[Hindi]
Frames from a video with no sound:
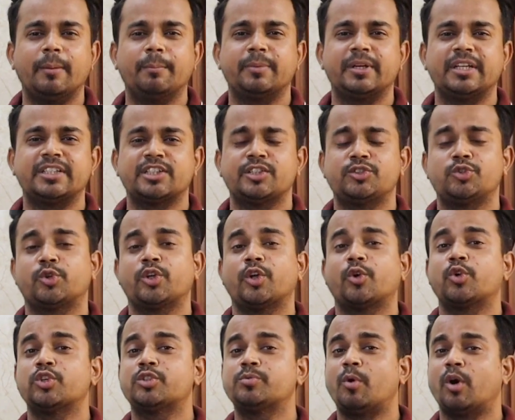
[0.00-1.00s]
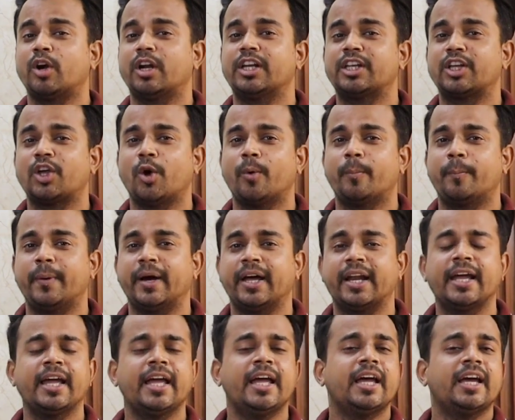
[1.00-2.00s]
कंपनीज है जो कि कुछ मॉडल के
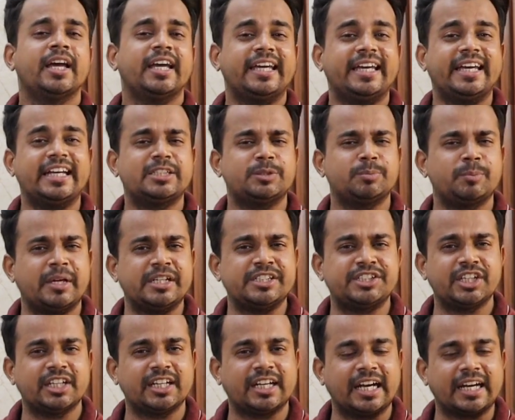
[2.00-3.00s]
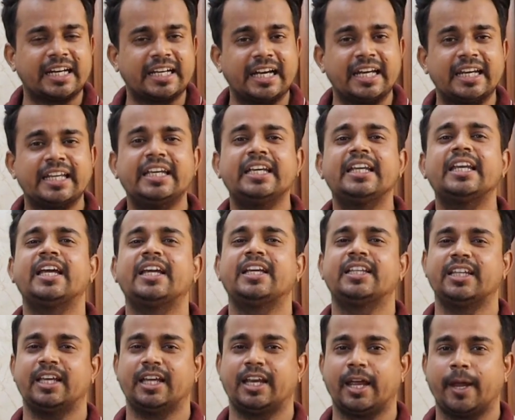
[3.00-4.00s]
ऊपर एच मैंशन कर कर ही
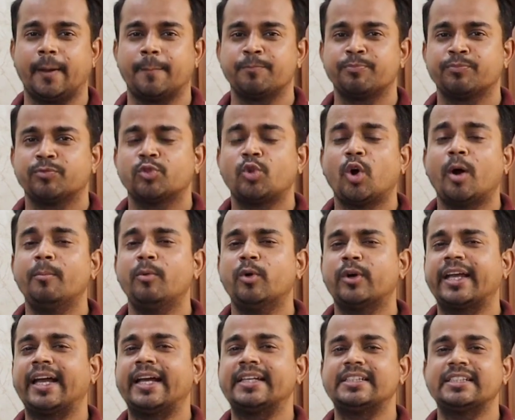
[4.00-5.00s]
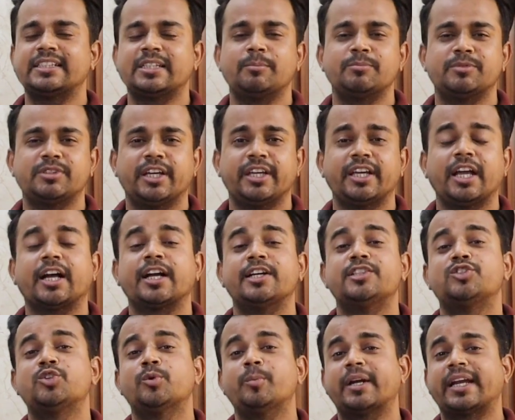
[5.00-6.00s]
नहीं दे रहे तो हम लोग कैसे समझे या
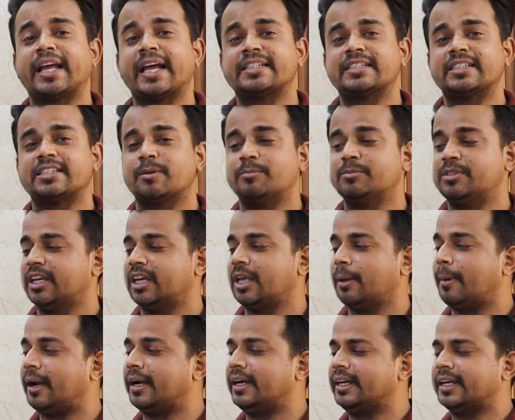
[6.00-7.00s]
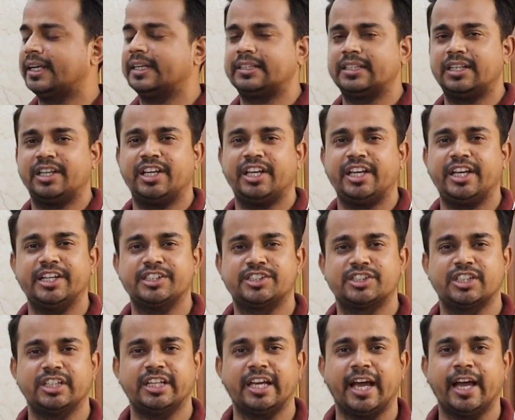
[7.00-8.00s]
कंज्यूमर कैसे समझे कि बैटरी कितने ए
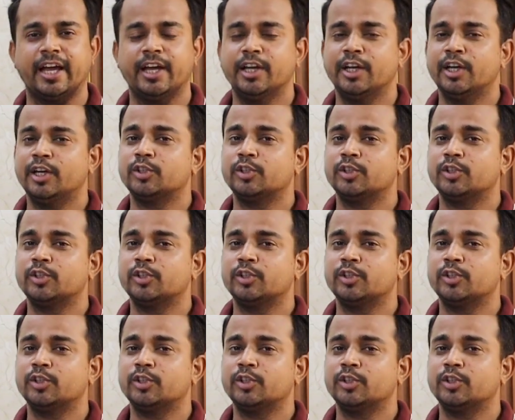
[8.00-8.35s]
एच की है